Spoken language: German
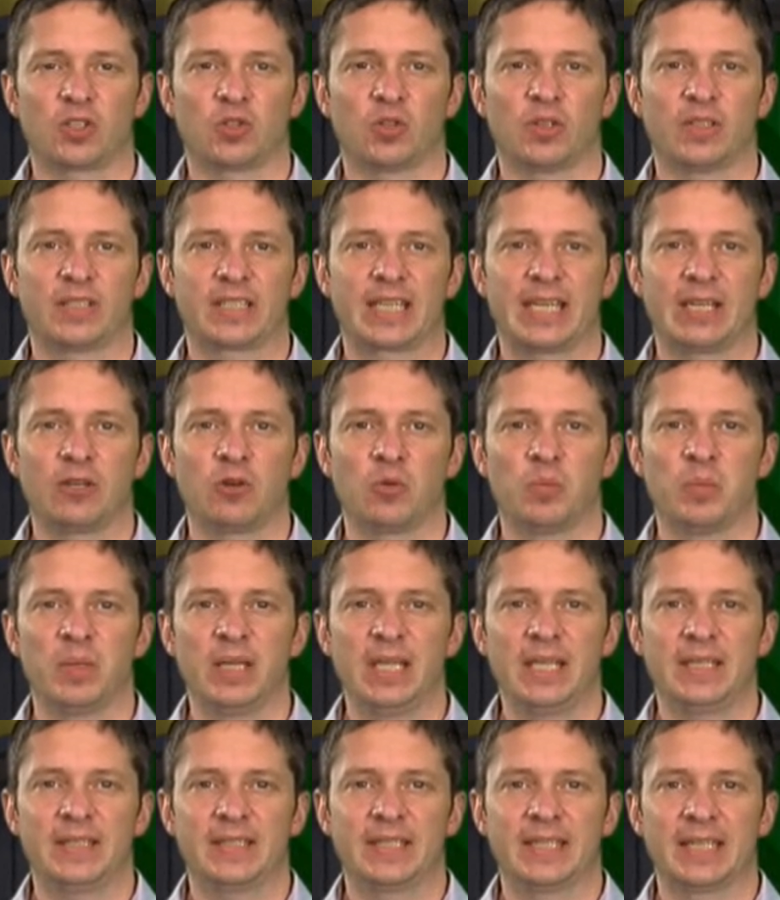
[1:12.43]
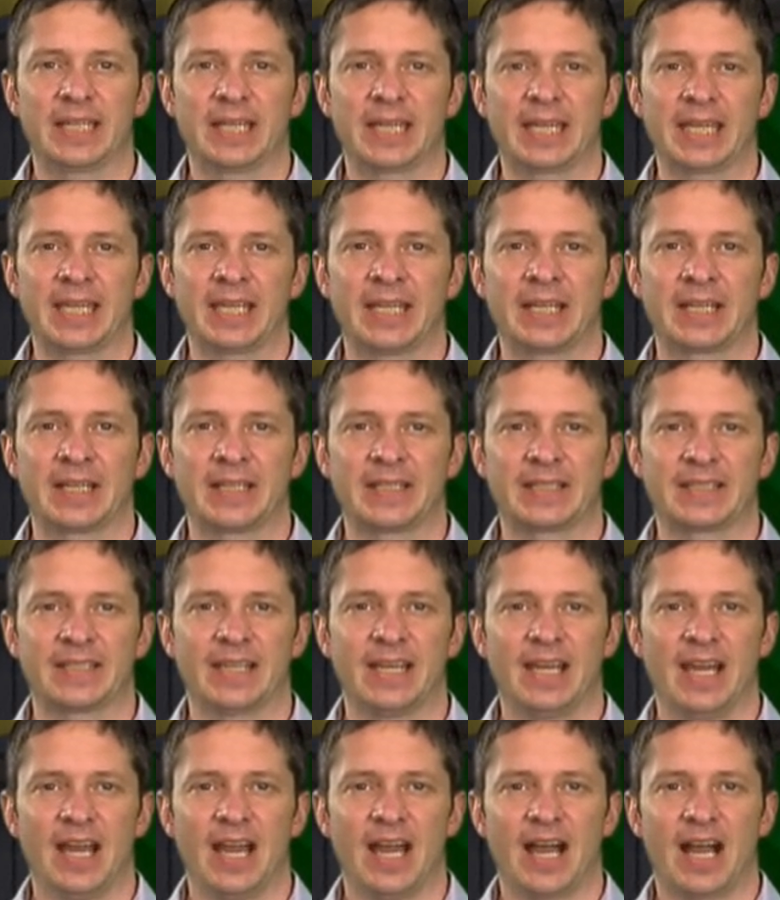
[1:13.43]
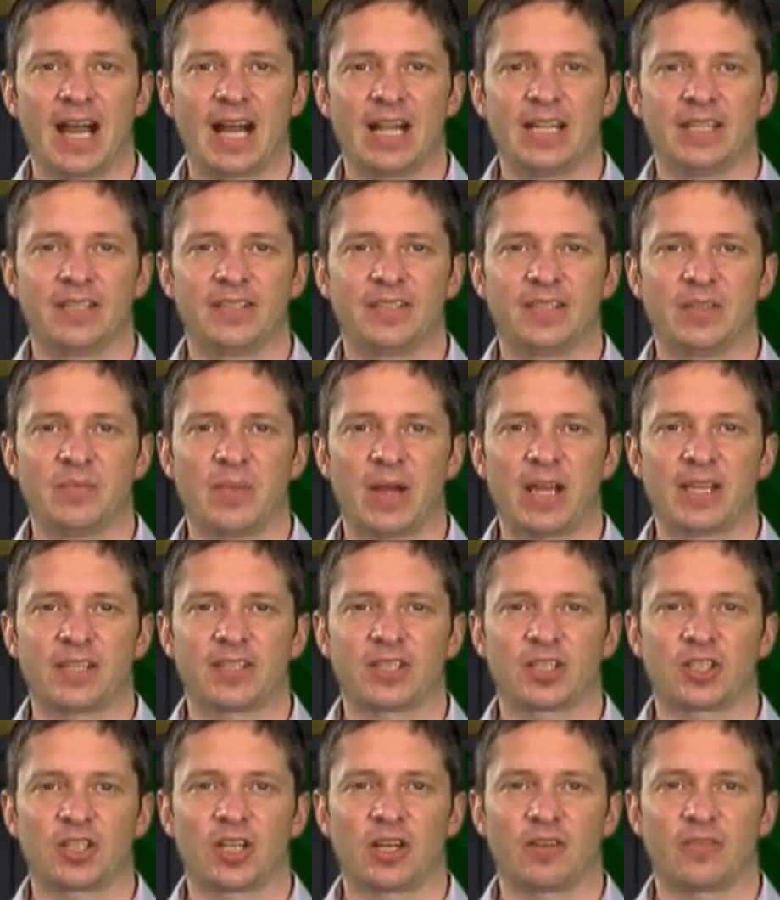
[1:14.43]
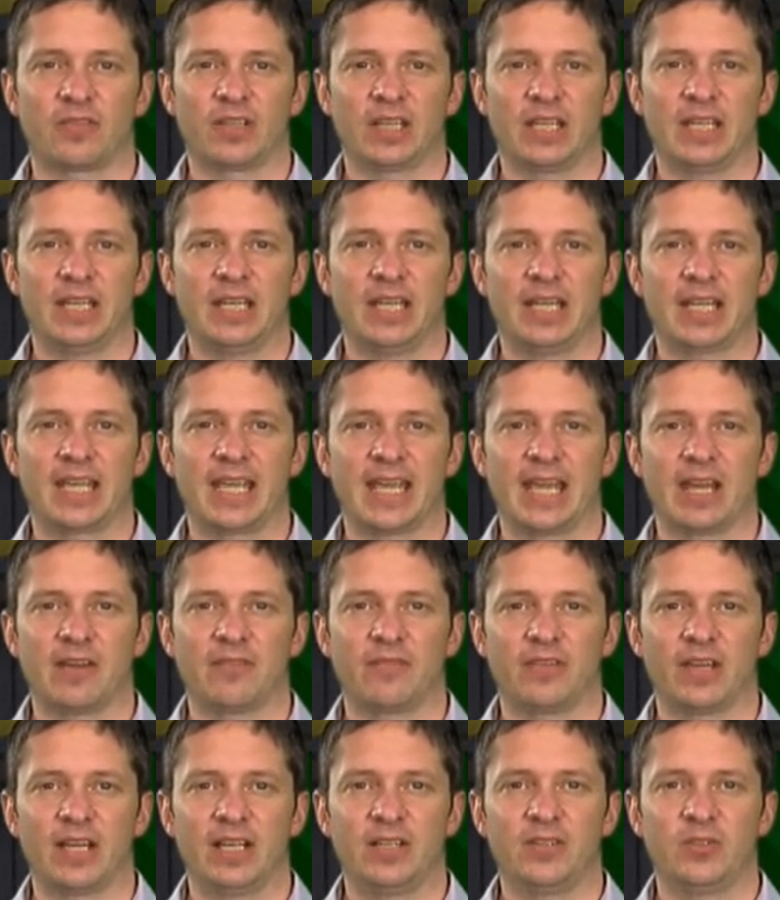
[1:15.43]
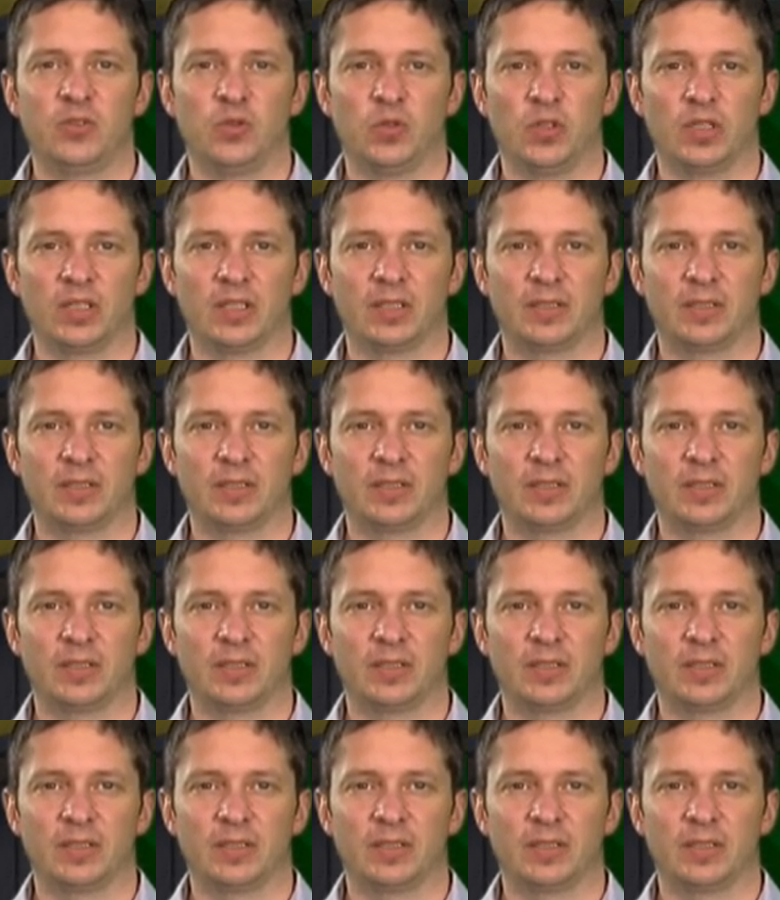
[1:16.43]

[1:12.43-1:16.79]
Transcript: Und es ging um nichts Geringeres als die Meisterschaft in der GFL Süd.